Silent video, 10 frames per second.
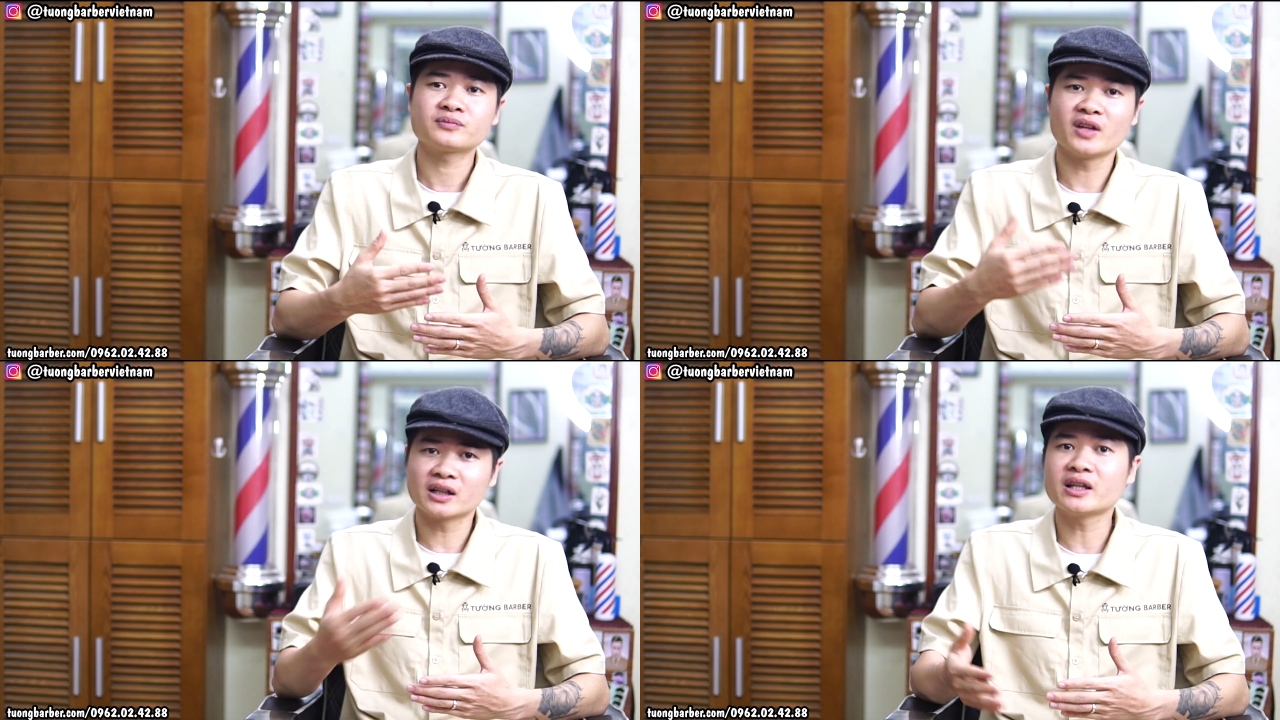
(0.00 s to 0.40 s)

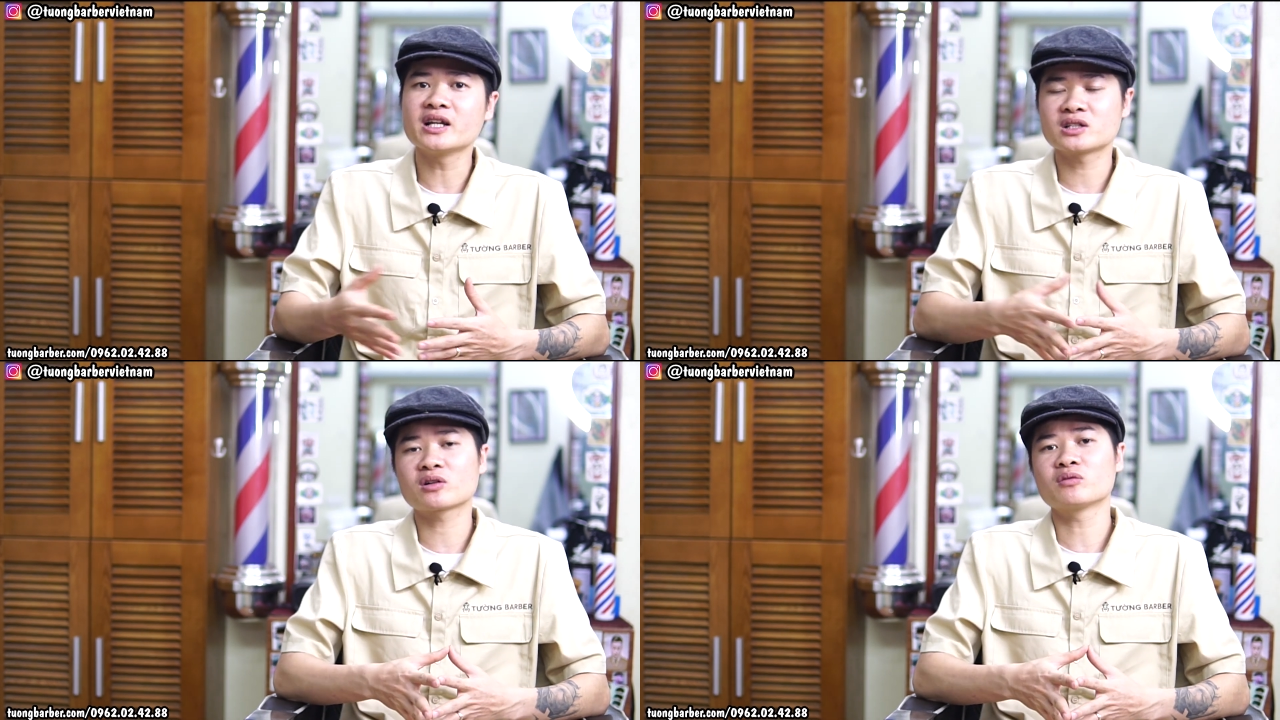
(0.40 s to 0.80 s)
nhiệt
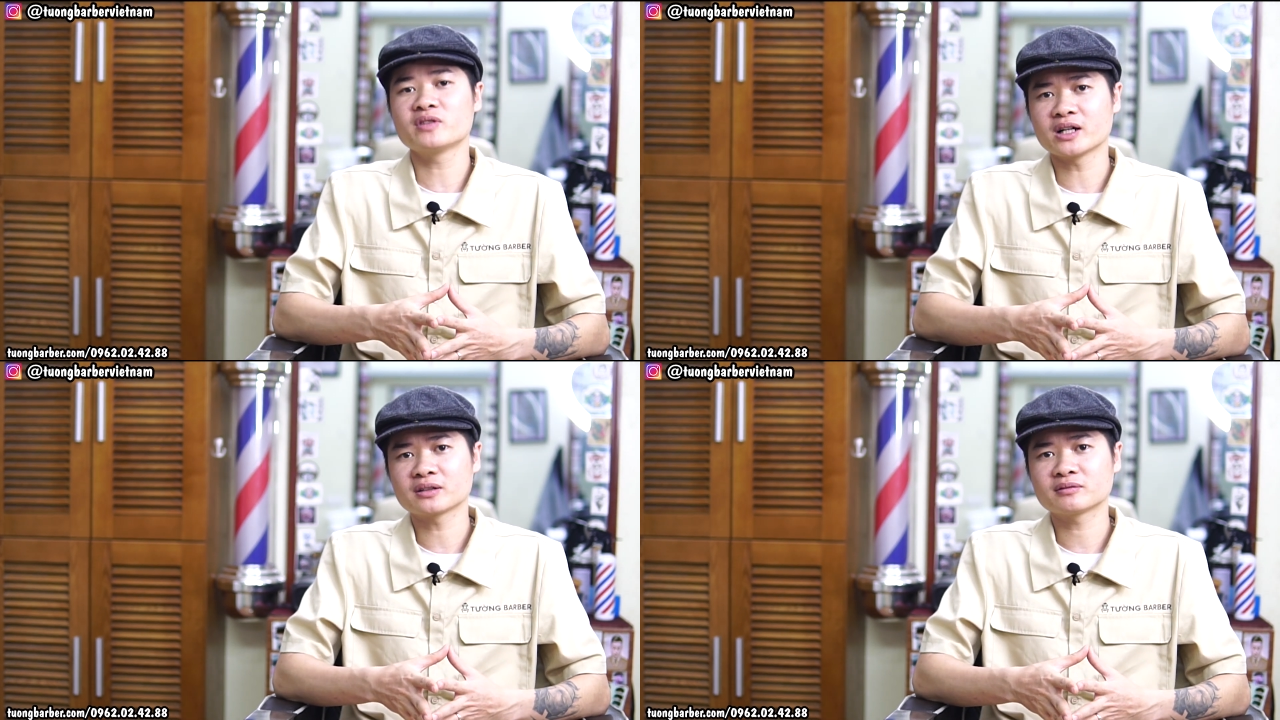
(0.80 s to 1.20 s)
tình cho công
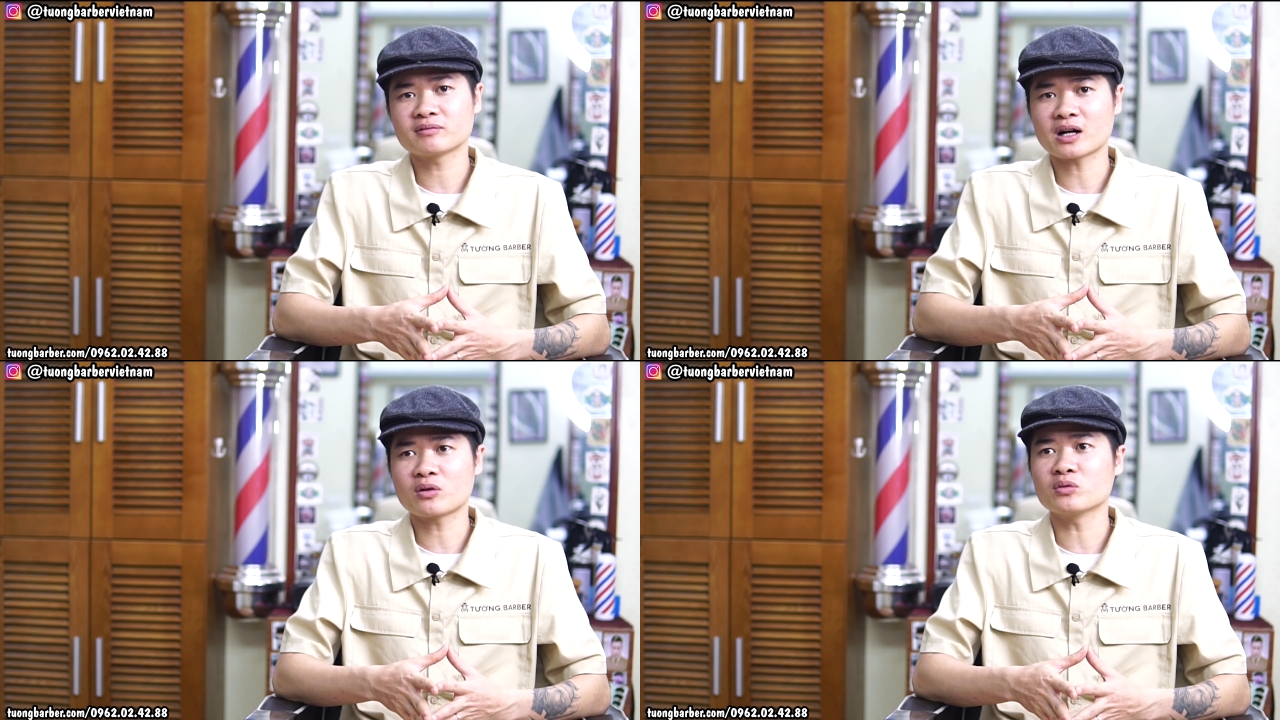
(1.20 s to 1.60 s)
việc
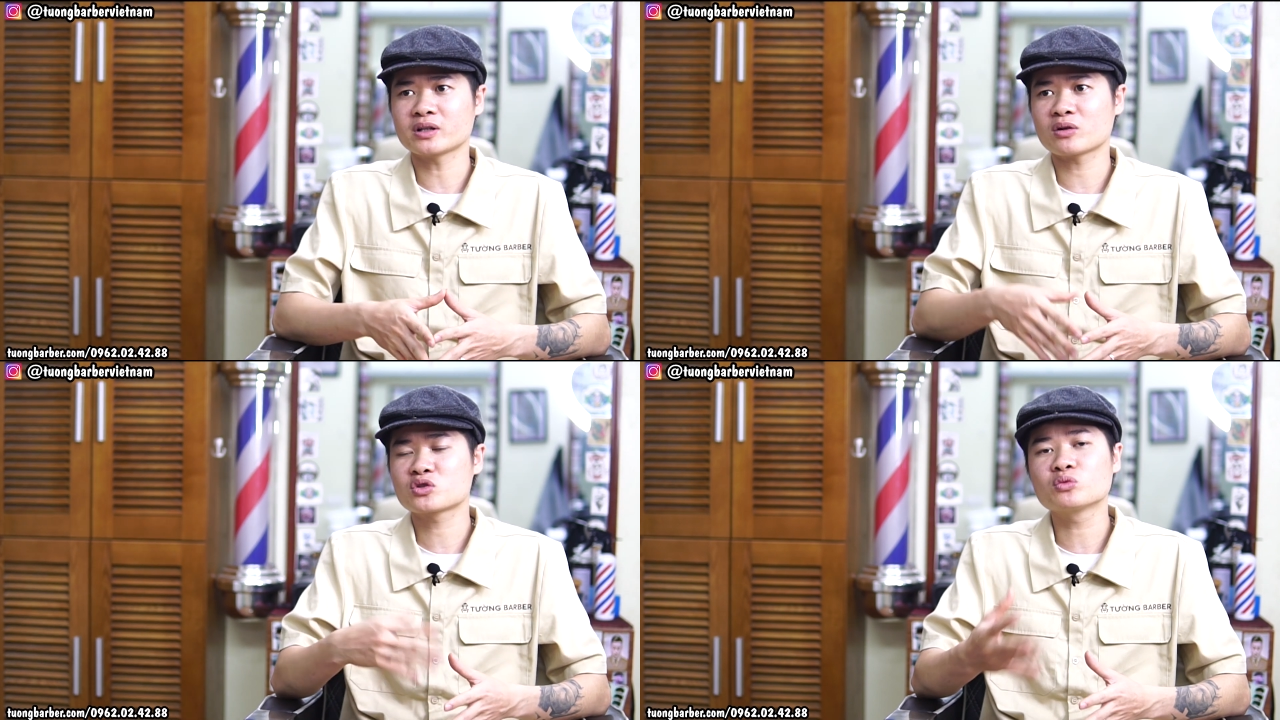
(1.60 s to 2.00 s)
và
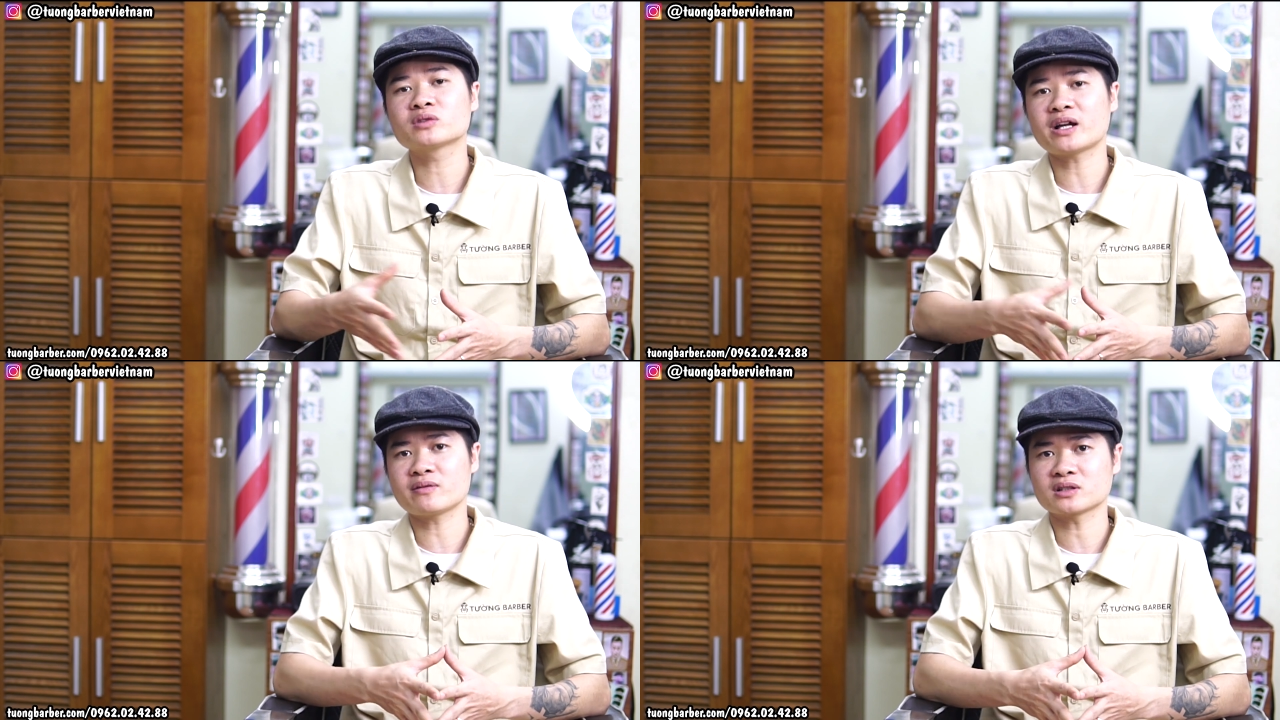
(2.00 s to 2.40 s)
cùng nhau chung
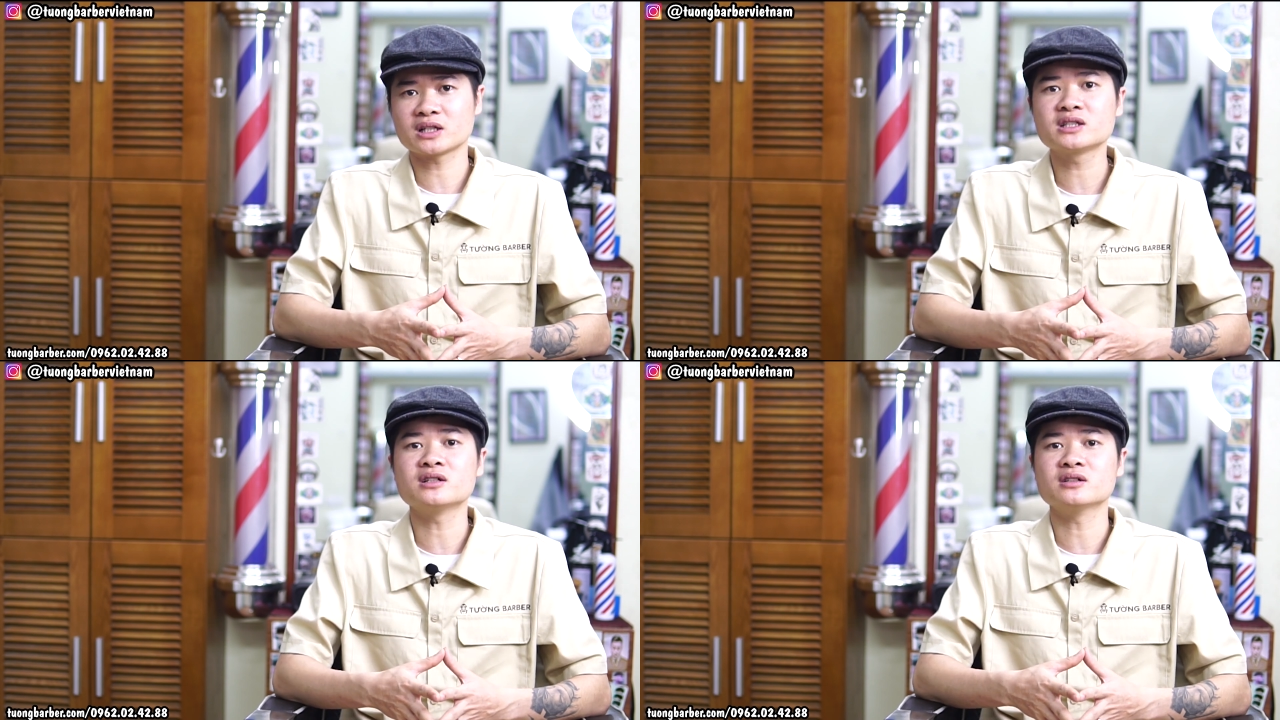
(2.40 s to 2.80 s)
tay vào
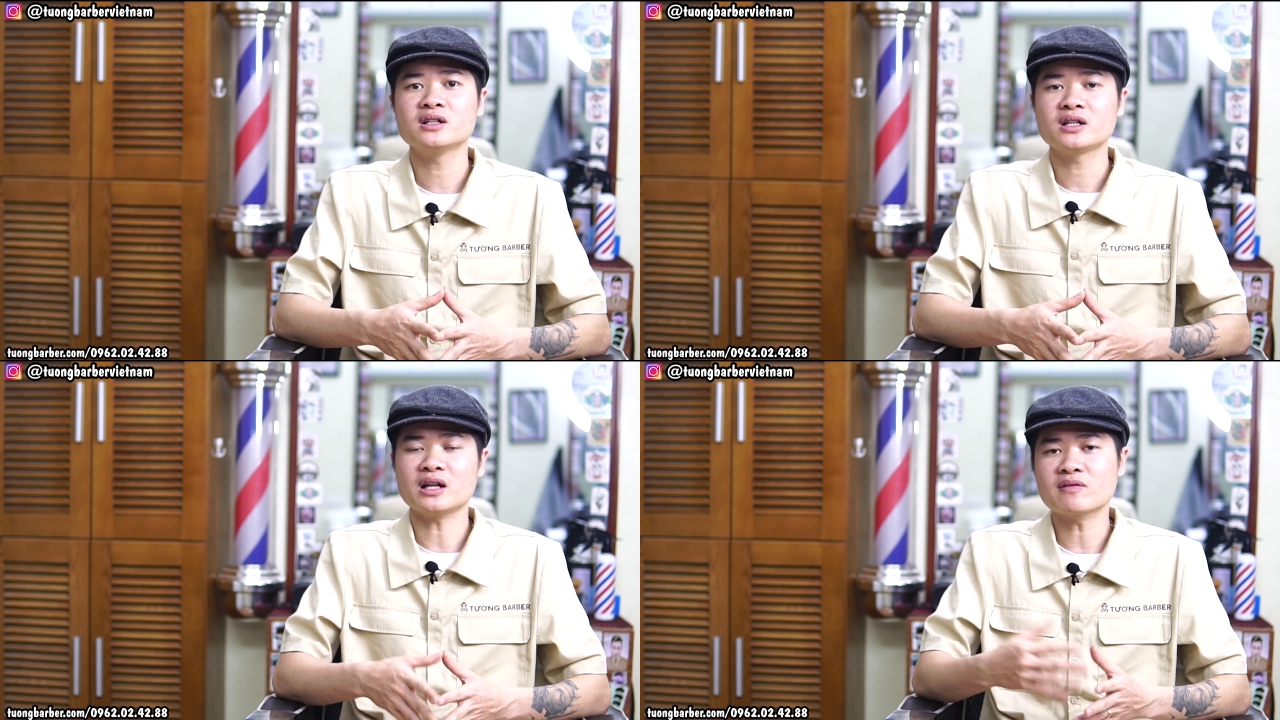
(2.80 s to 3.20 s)
xây dựng
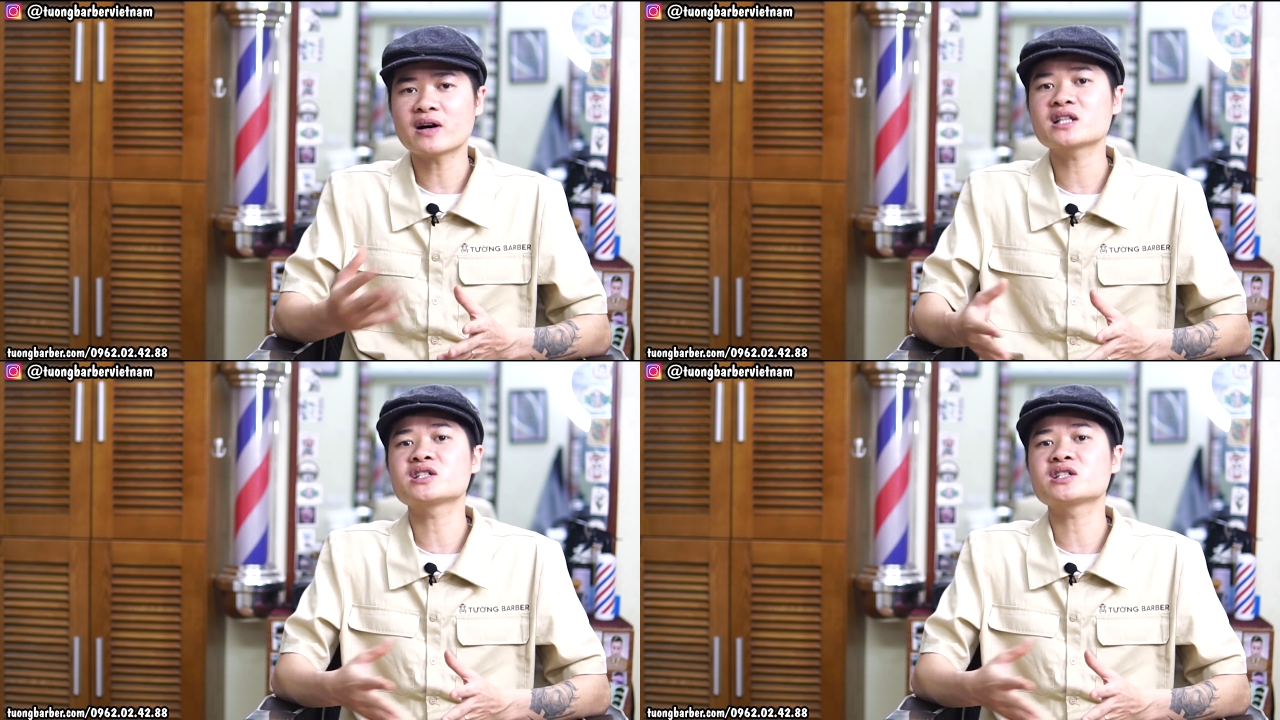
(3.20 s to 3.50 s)
để phát